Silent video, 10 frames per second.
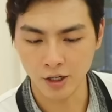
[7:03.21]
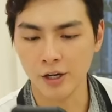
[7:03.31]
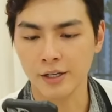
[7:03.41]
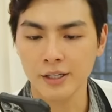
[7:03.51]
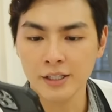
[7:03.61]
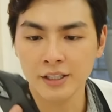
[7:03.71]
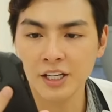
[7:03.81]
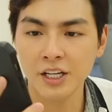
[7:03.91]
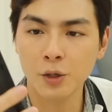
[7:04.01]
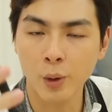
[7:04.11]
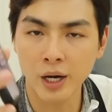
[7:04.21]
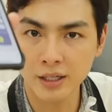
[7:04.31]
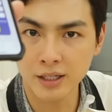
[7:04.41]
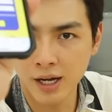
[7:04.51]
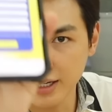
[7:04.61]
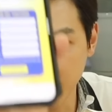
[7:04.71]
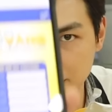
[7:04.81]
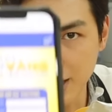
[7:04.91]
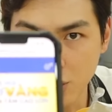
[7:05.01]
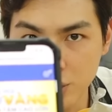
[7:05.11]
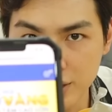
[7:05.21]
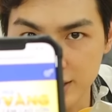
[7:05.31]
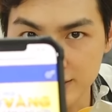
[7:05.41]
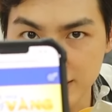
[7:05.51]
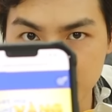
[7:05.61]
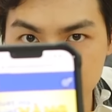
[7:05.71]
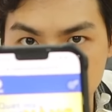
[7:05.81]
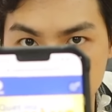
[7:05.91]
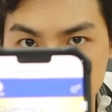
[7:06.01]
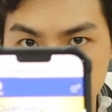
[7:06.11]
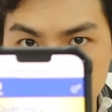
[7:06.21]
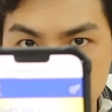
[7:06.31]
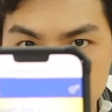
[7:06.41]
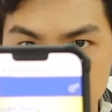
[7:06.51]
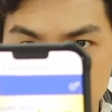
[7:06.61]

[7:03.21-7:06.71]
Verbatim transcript: rồi khi quét uh, cái mã code ở trên cái tờ hướng dẫn á,